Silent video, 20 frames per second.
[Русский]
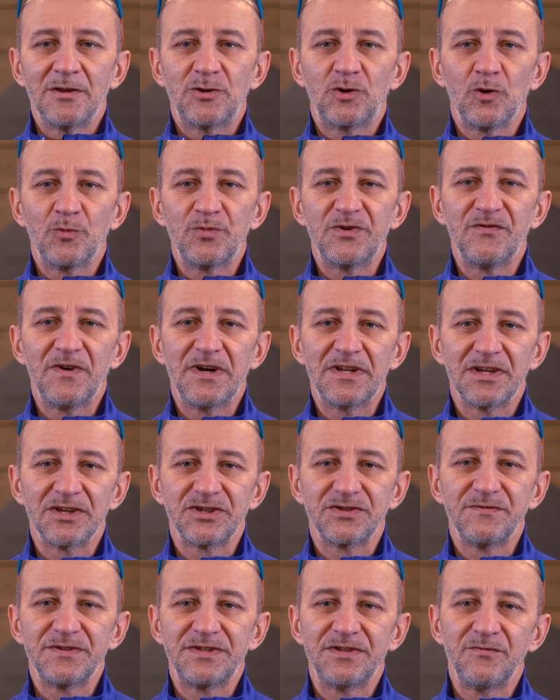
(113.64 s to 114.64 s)
Топ-2
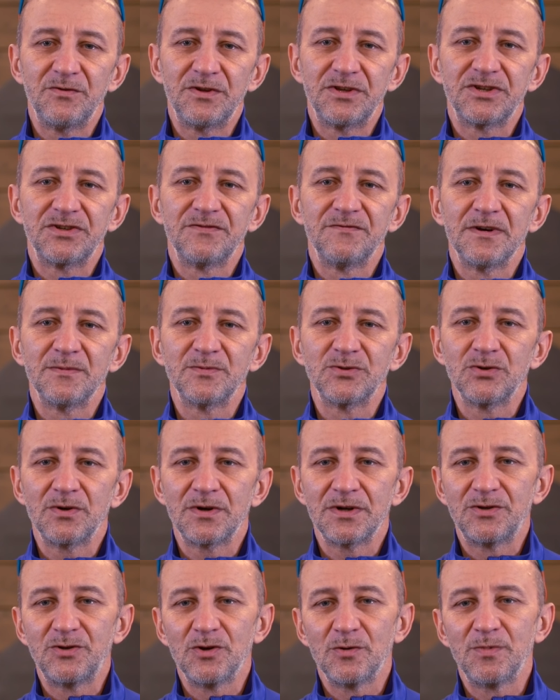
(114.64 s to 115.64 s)
нашего сегодняшнего
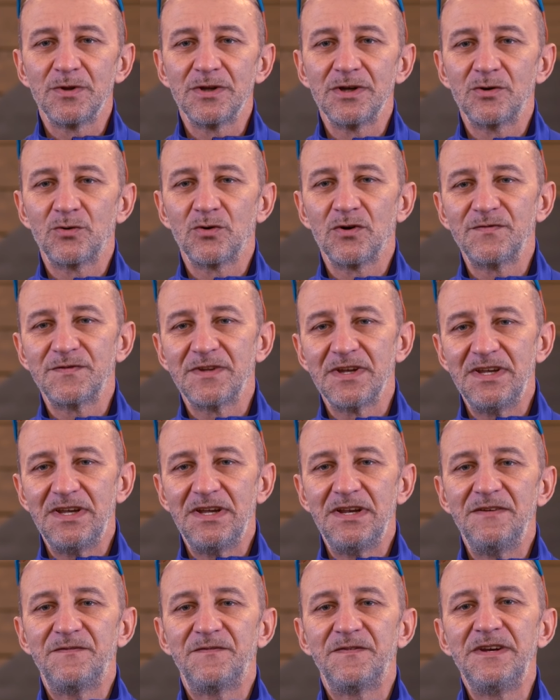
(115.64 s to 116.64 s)
обзора – теплая кофта
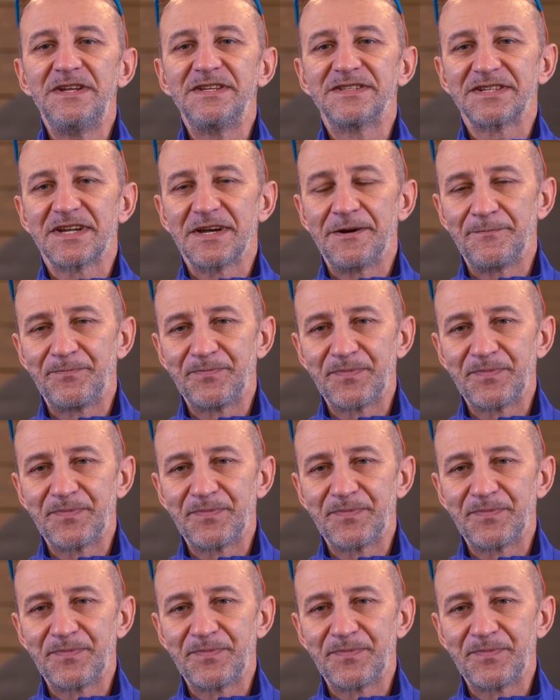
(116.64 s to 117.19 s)
или флиска.